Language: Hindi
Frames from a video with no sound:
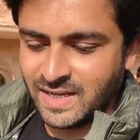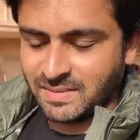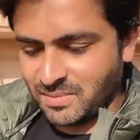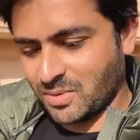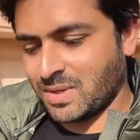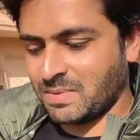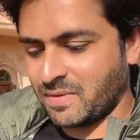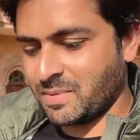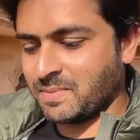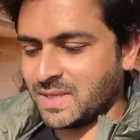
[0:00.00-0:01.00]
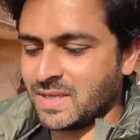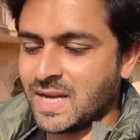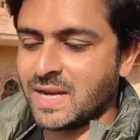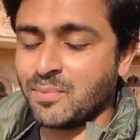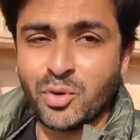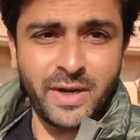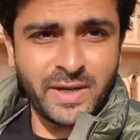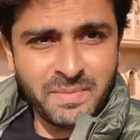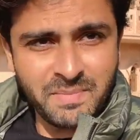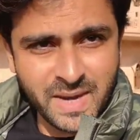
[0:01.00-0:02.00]
हम लोग का परफॉर्मेंस पसंद आ रहा है पूरी
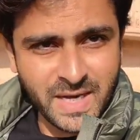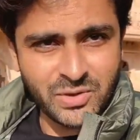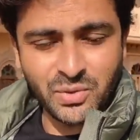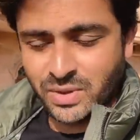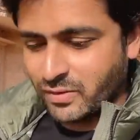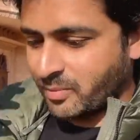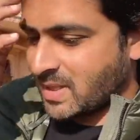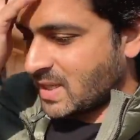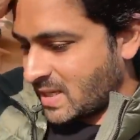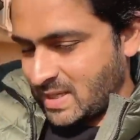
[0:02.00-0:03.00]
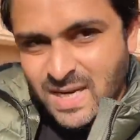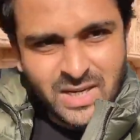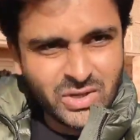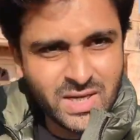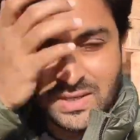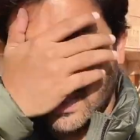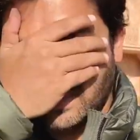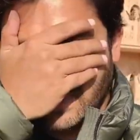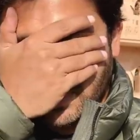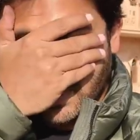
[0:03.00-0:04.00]
टीम की मेहनत जो हुई है वो पसंद आ रही है यार कितना
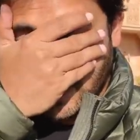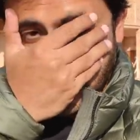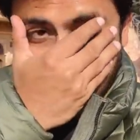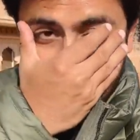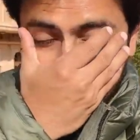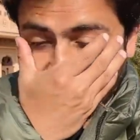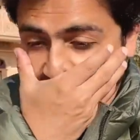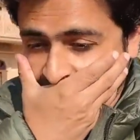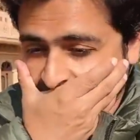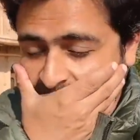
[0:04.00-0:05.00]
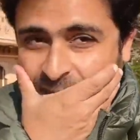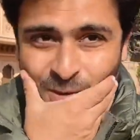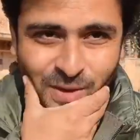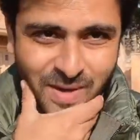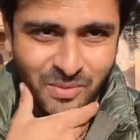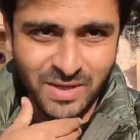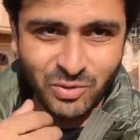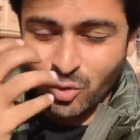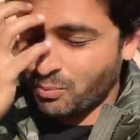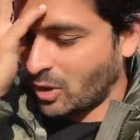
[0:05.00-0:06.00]
अजीब काला हो गया टर्न हो गया पूरा
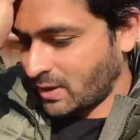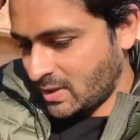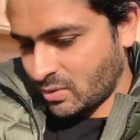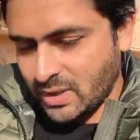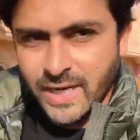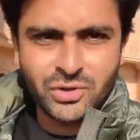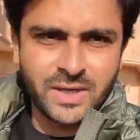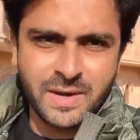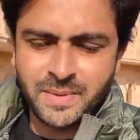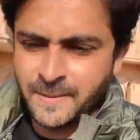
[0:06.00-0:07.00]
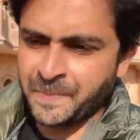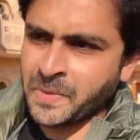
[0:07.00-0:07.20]
धूप बहुत तेज़ होती है एक्चुअली यहाँ पे